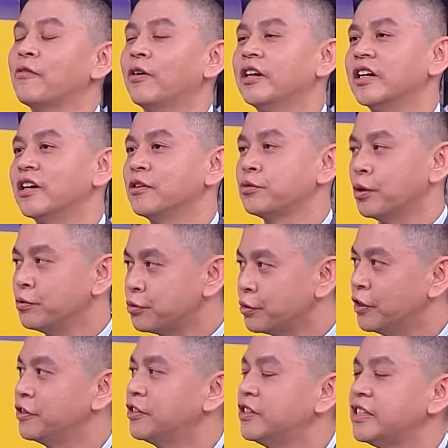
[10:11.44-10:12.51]
关的一个选举
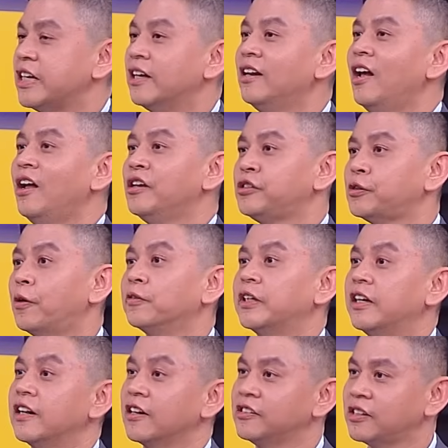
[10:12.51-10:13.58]
人之间重点
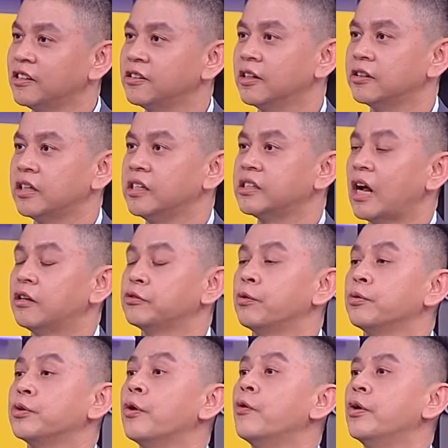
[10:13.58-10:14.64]
的一个政策题材，所以我
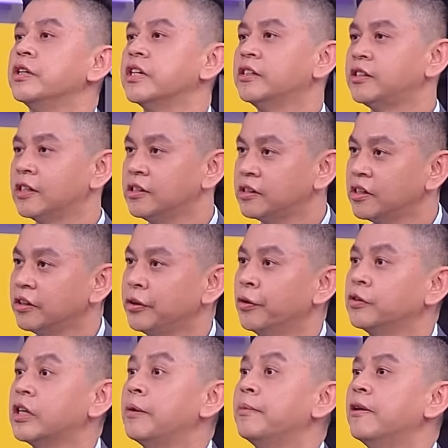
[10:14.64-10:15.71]
觉得会有一些政策牛
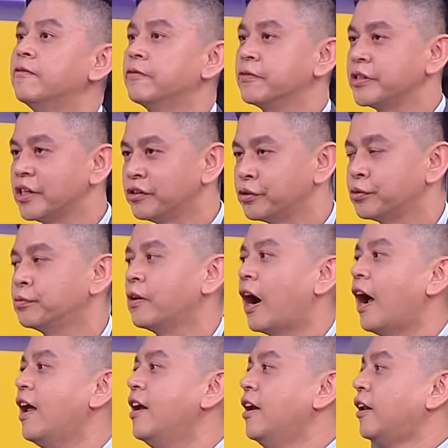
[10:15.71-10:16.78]
在那边浮现出
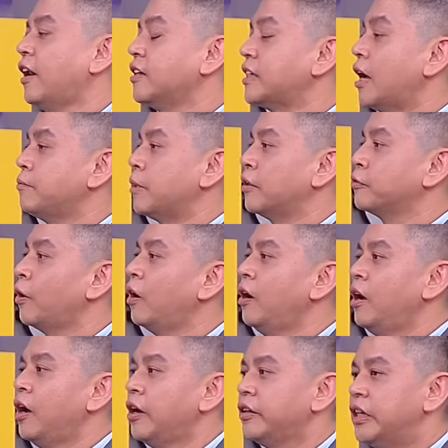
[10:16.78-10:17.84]
来。那这样讲说，
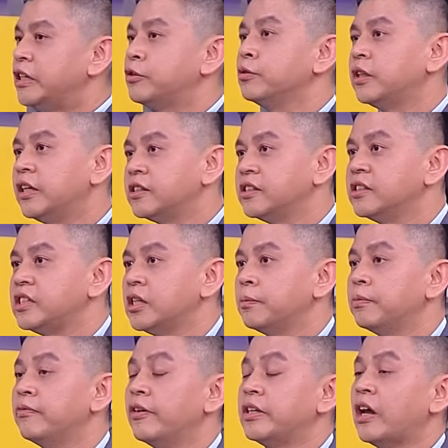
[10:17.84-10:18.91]
你去第四季的
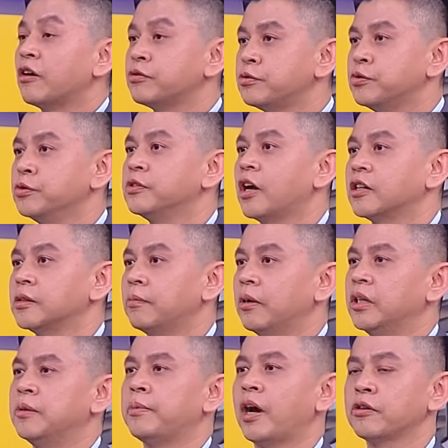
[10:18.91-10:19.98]
部分，你要去寻找什么？
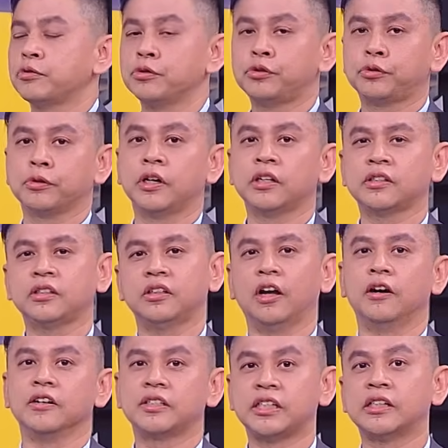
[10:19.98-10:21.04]
你不要去追。
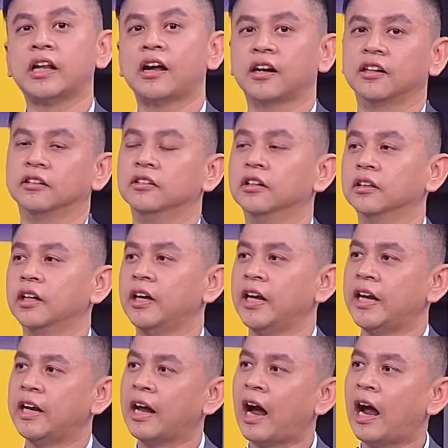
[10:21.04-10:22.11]
呃，现在很热的
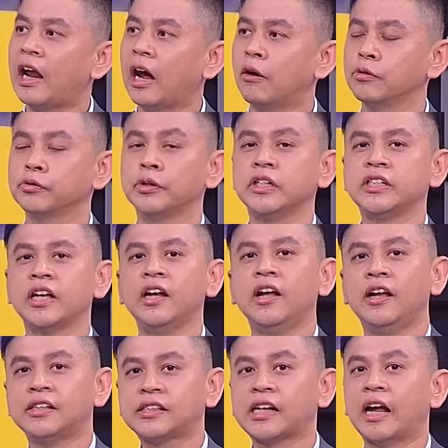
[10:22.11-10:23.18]
AI 啊，或者说一些
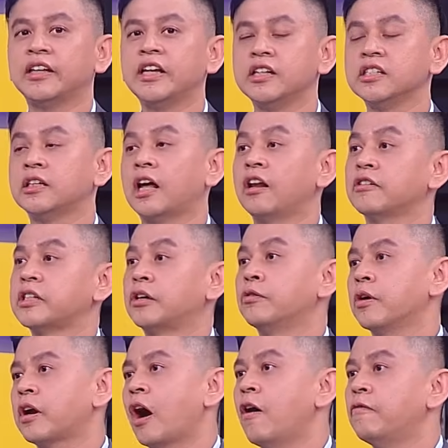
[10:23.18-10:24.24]
产业已经来到相对
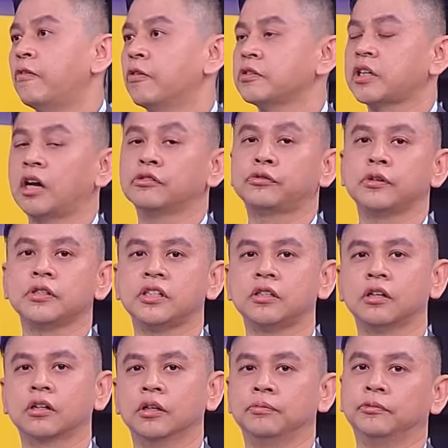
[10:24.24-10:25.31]
高峰，像最近的
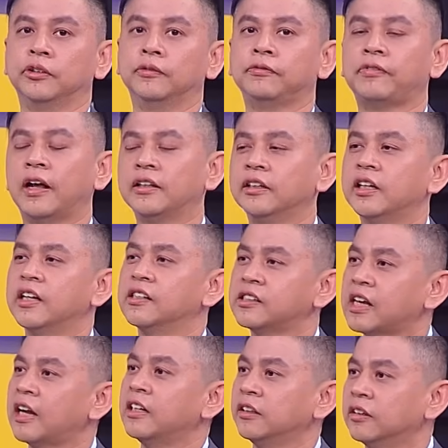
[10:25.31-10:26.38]
可能从饭店、
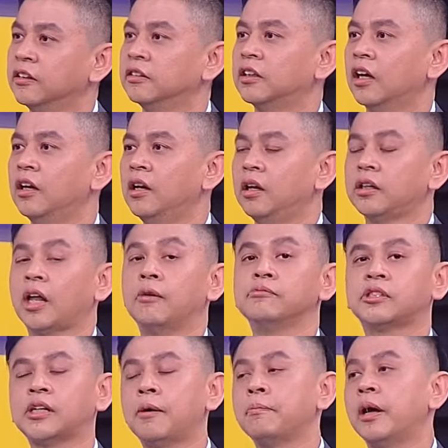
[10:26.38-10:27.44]
餐饮等等，他们
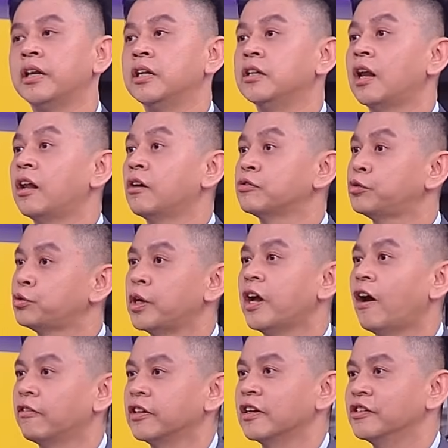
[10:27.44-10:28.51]
上半年来到最
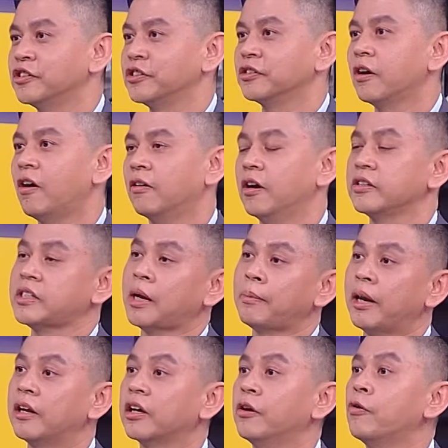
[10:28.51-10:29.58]
好的一个时候了，下半
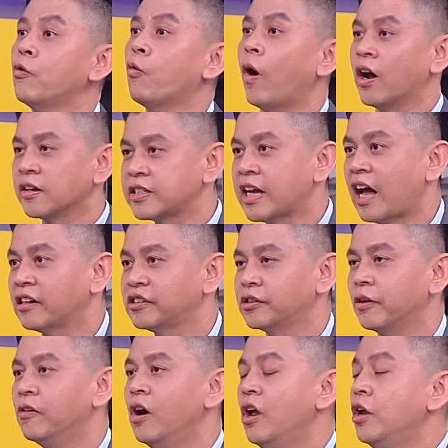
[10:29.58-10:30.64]
年可能会往下
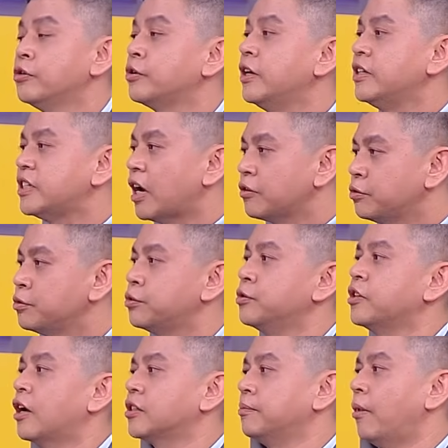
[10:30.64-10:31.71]
走。所以你这样去寻
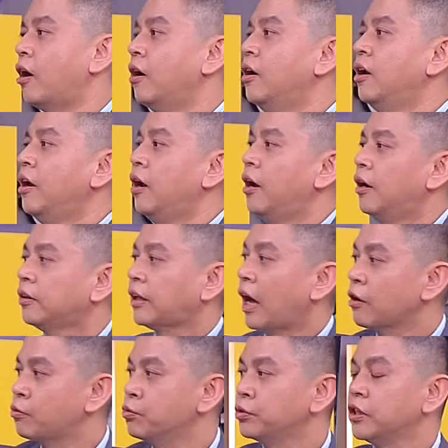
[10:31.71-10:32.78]
找什么？它
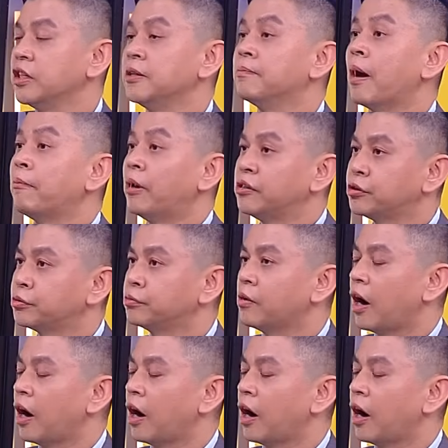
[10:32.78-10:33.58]
谷底已经慢慢出